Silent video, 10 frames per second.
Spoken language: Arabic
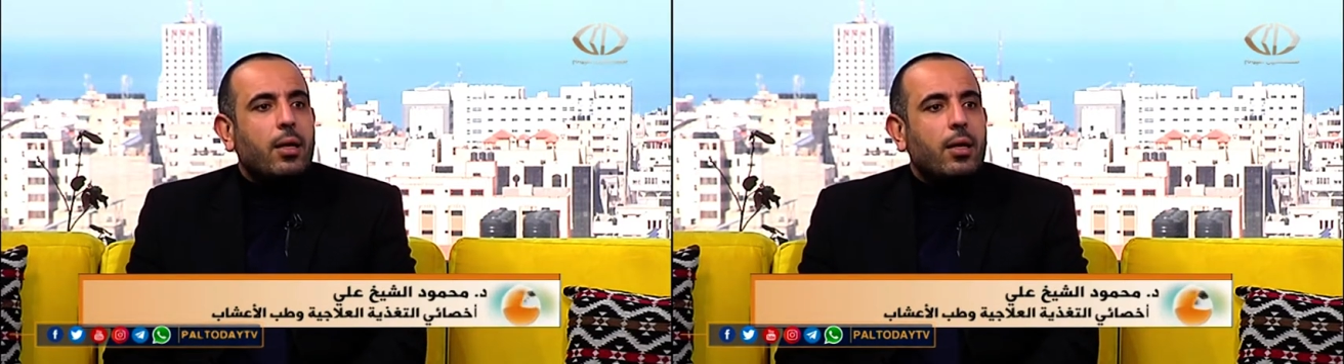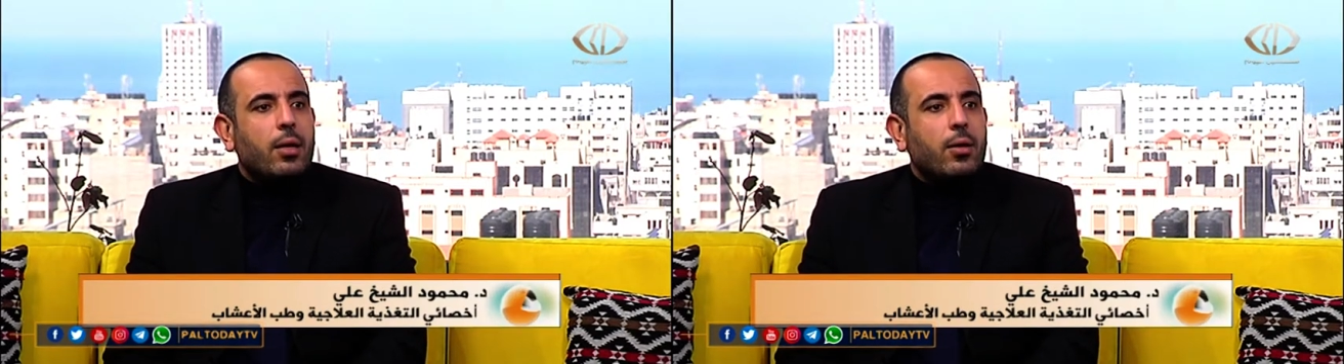
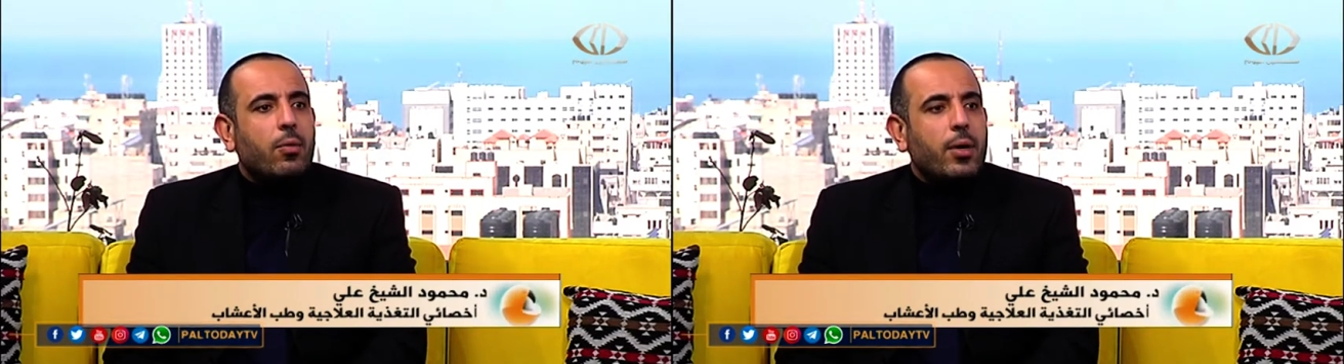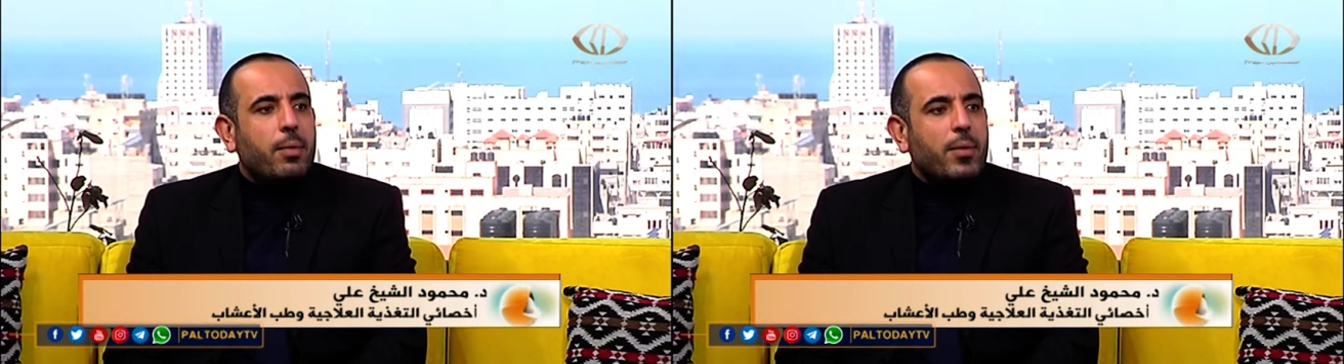
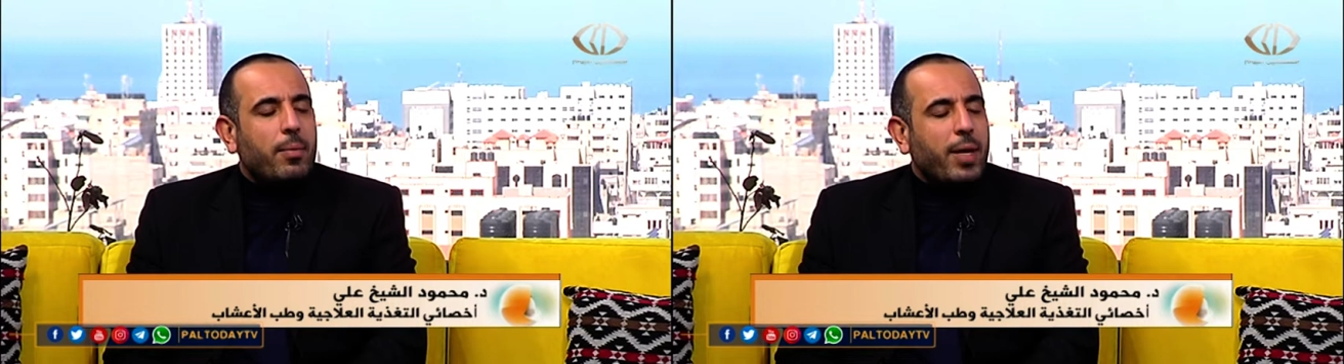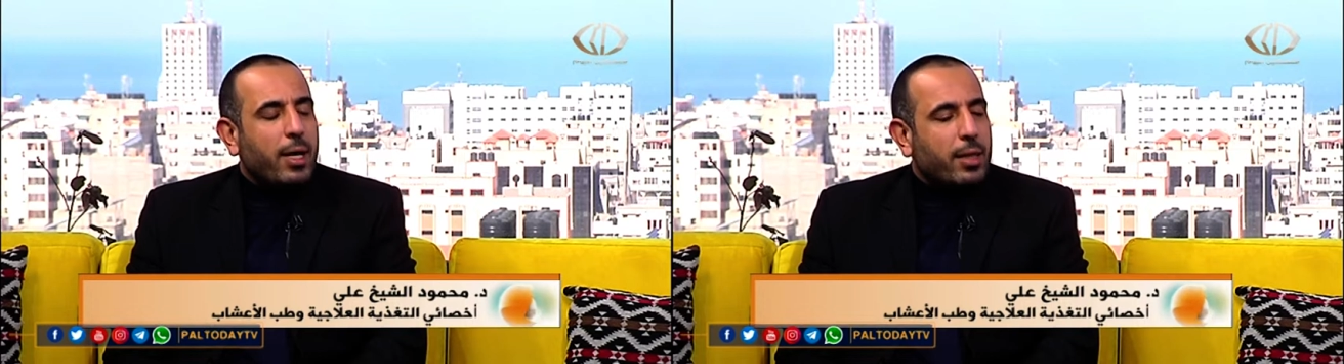هو ما
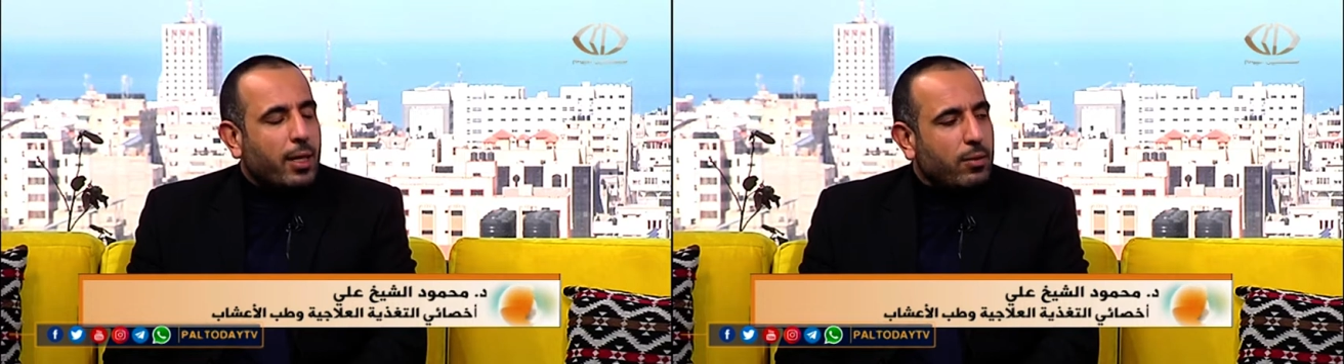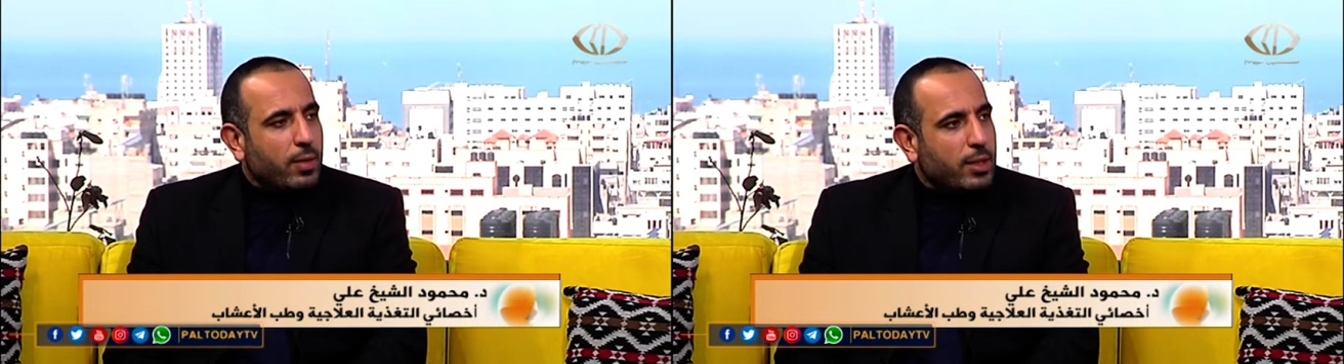بحث
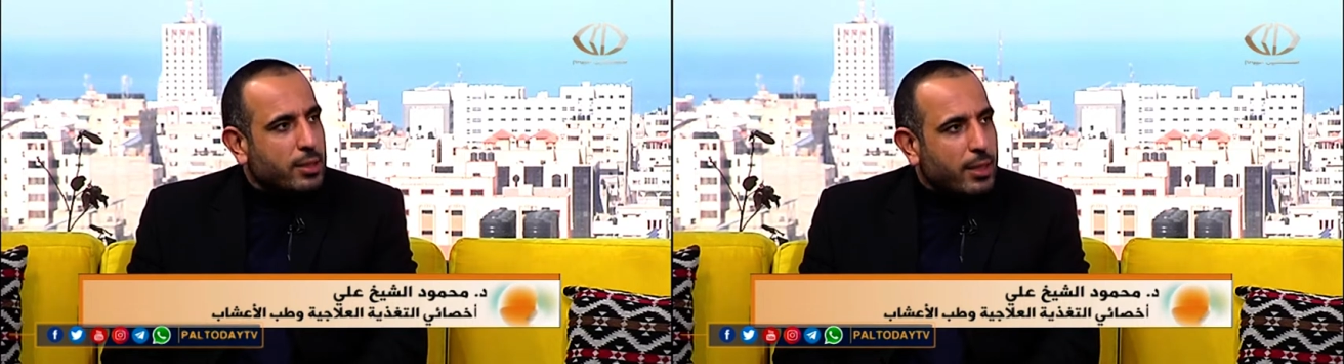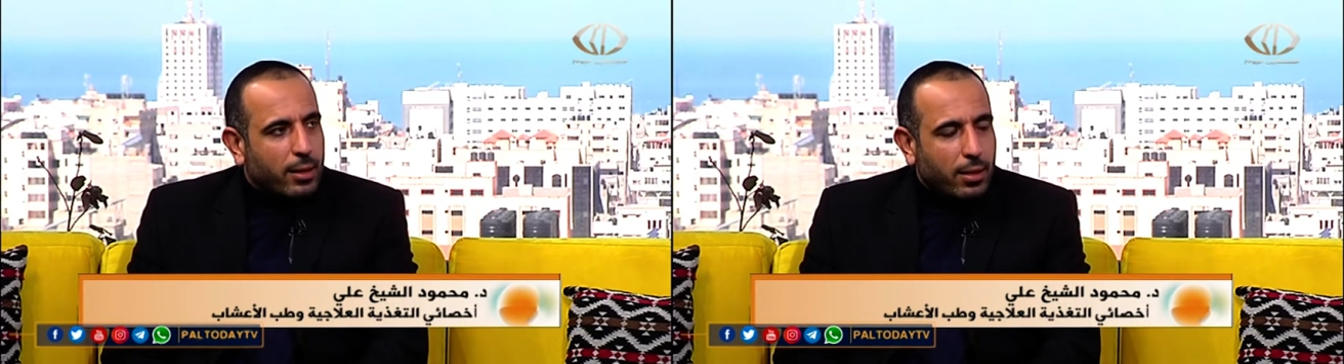عنه
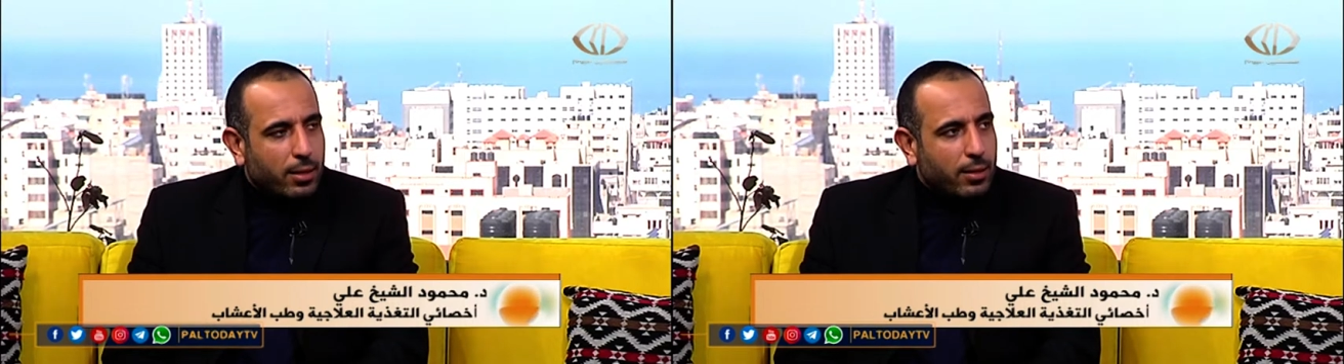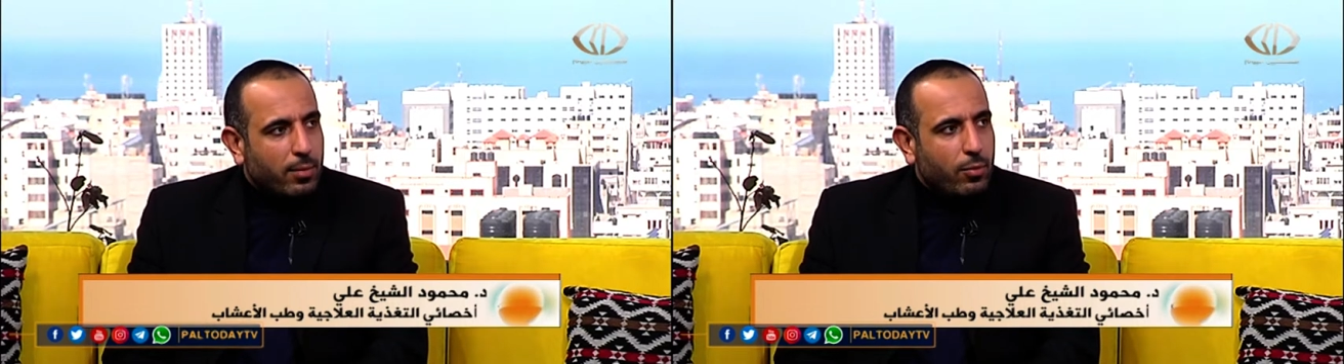الإنسان
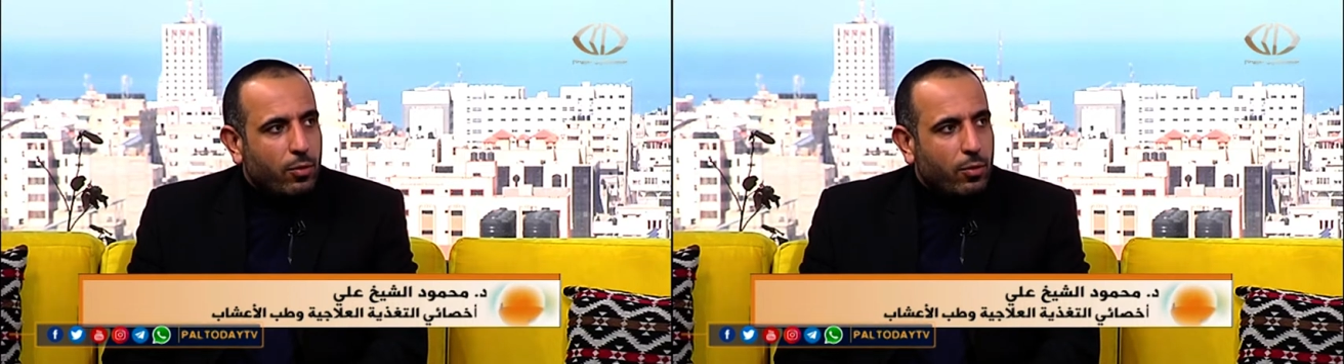القديم